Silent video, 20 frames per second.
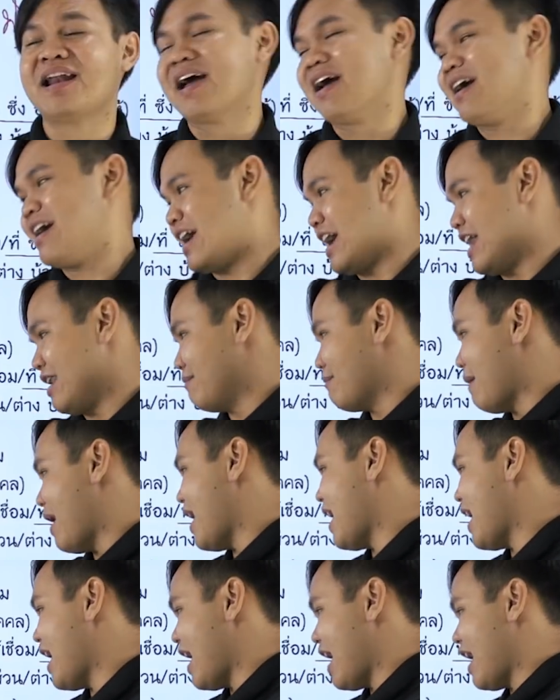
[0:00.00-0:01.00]
นแหละเห็น
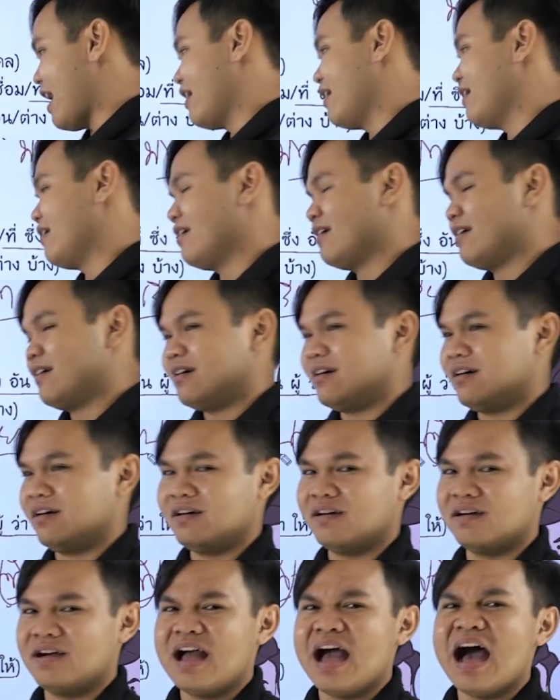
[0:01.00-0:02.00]
มา
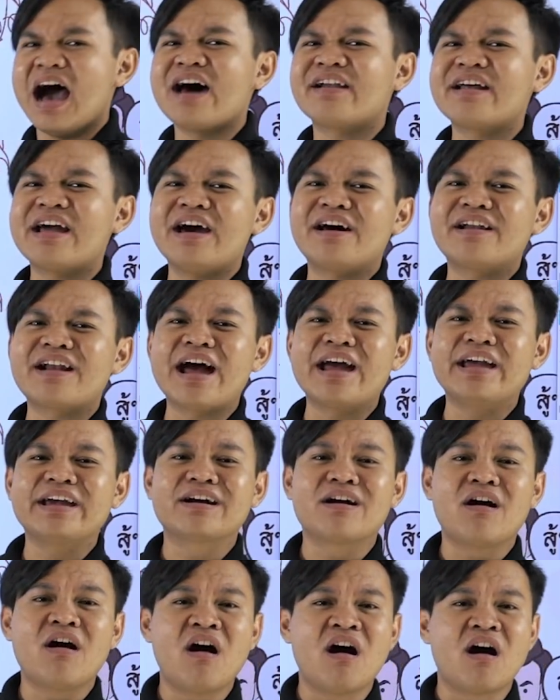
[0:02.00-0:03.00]
อะ
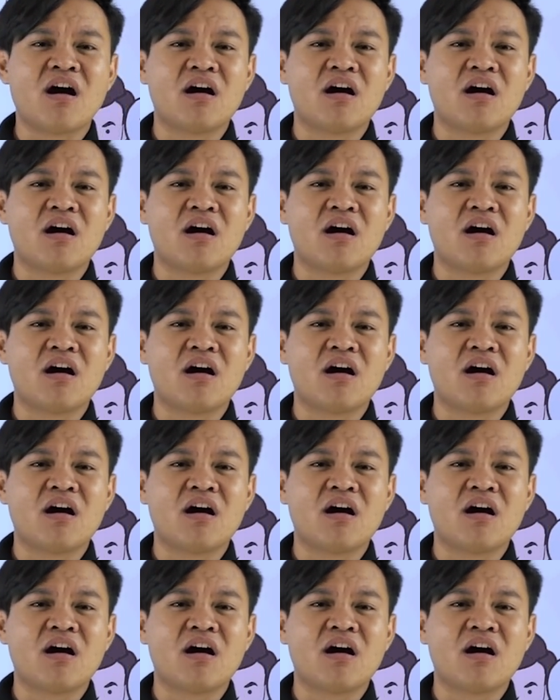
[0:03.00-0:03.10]
ไรๆ